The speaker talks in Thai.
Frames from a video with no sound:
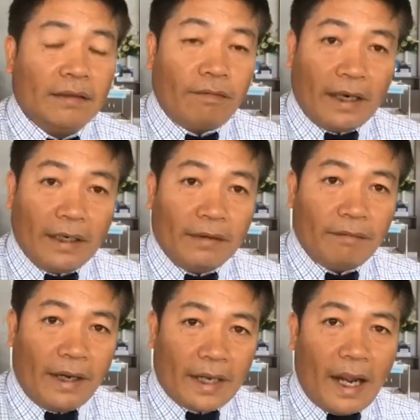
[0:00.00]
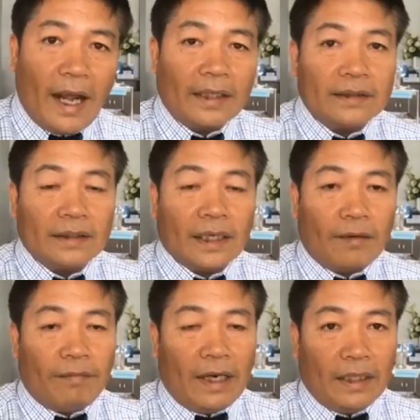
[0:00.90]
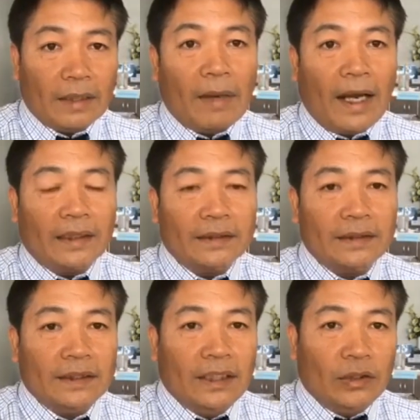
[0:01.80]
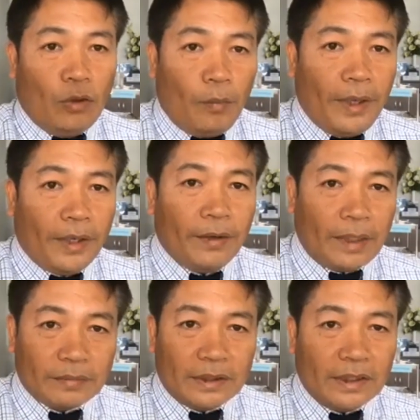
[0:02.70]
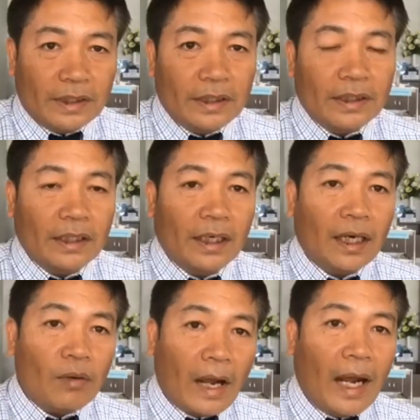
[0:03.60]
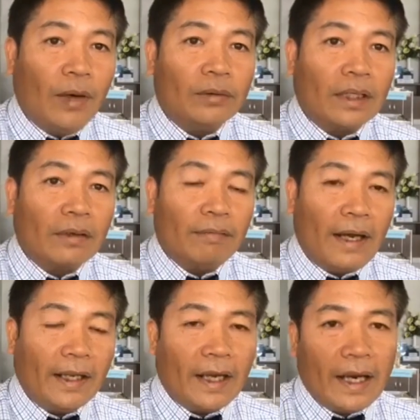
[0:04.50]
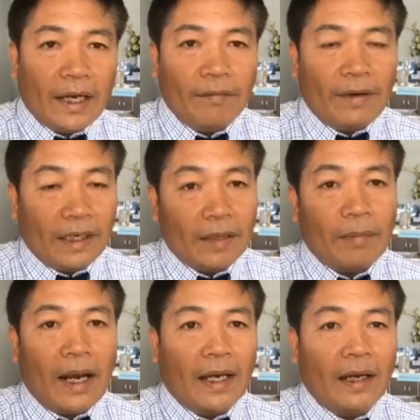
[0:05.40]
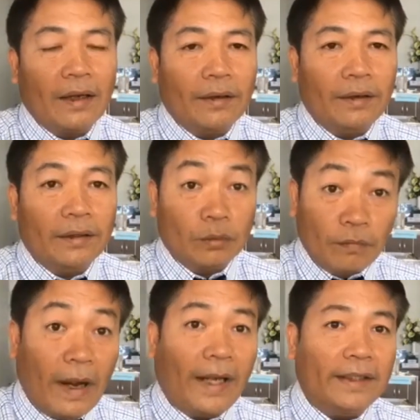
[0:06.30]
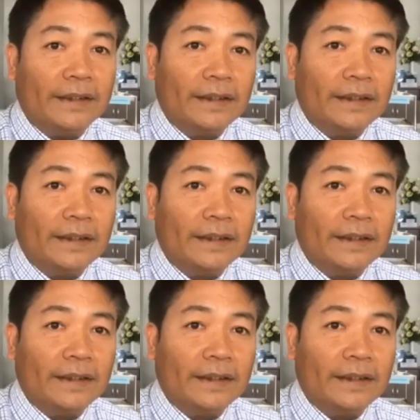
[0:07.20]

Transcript: ฝั่งฝ่ายค้านกับฝั่งรัฐบาล ตัวผมเองก็นำเสนอเล่าข่าวทั้งฝ่ายค้านและฝ่ายรัฐบาลและก็ทุกฝ่าย